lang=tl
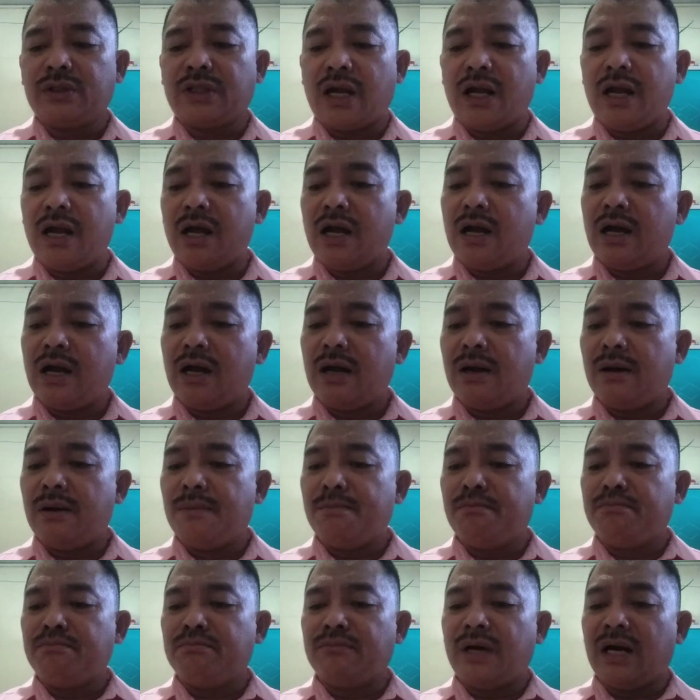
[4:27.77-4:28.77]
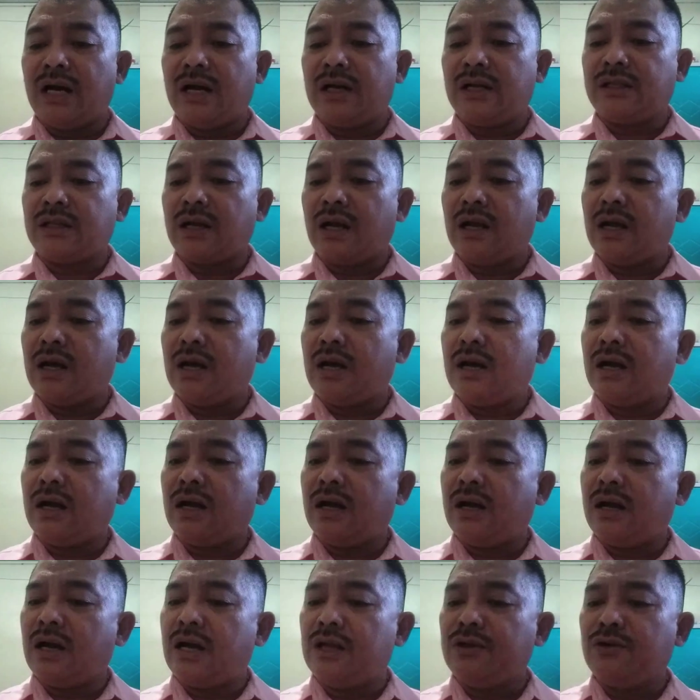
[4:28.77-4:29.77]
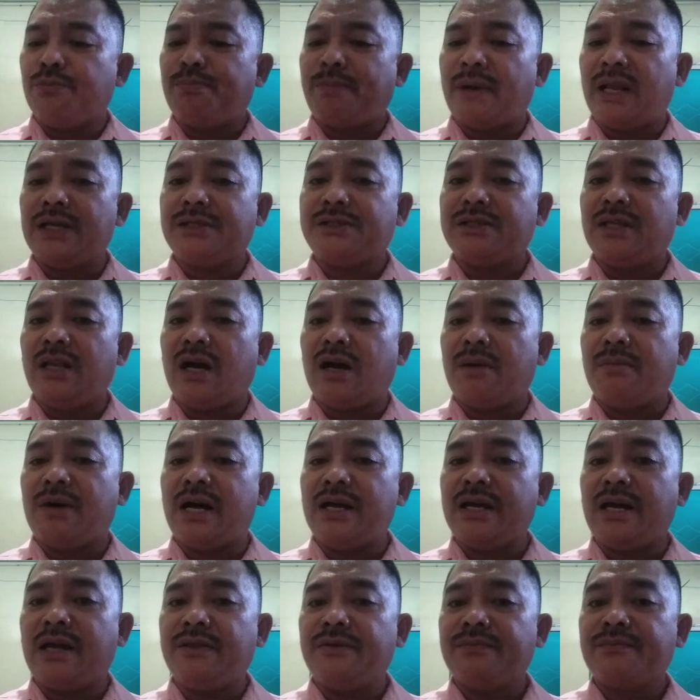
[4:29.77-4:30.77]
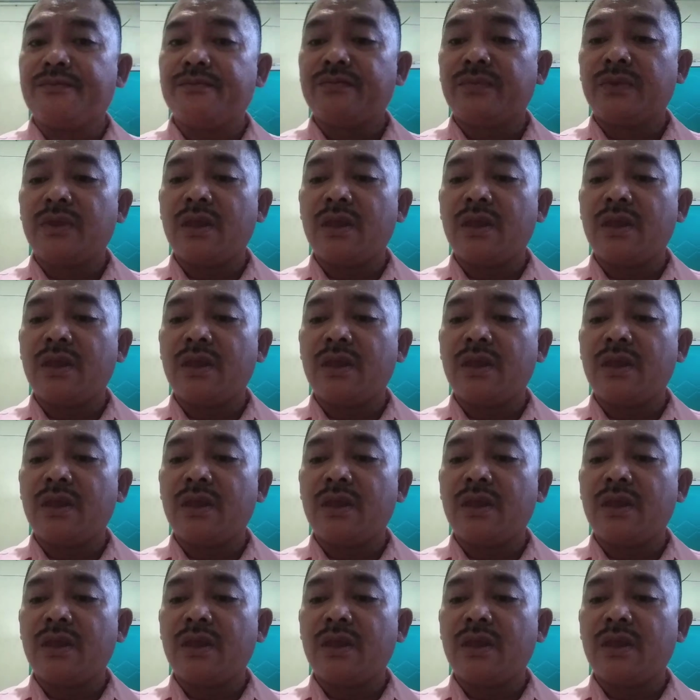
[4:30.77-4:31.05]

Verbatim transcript: taga mga taga ano pala sila kabayan.